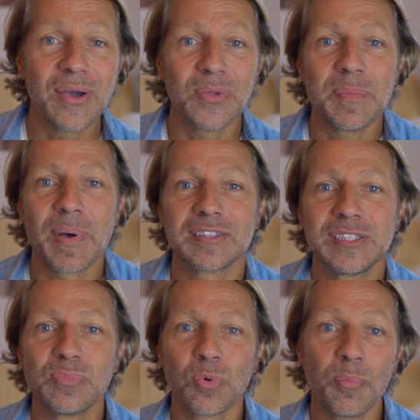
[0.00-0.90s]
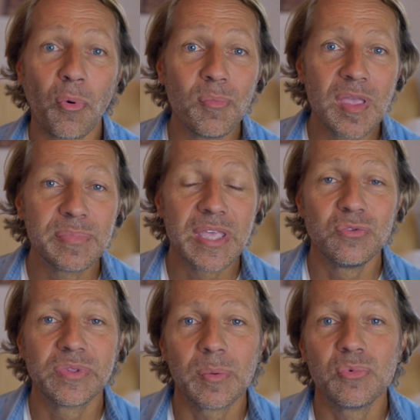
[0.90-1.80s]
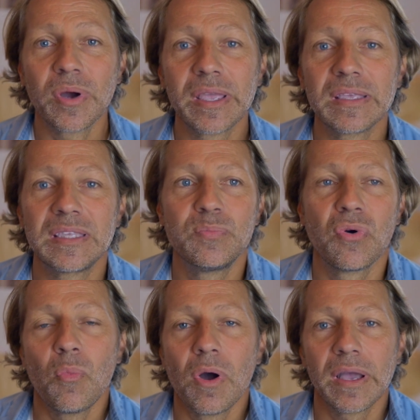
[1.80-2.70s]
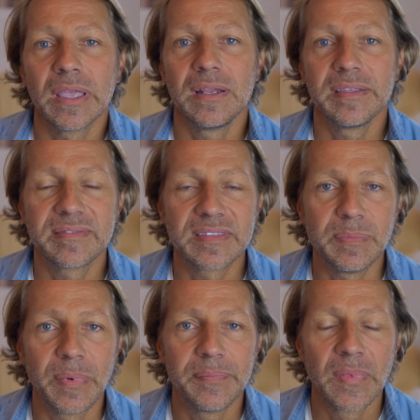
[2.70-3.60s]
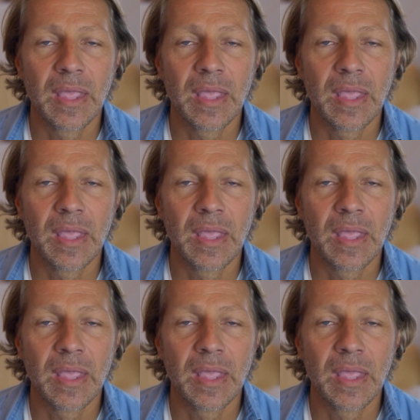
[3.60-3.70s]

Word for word: on est parti pour le premier pied du tabouret qui pour moi est l'estime.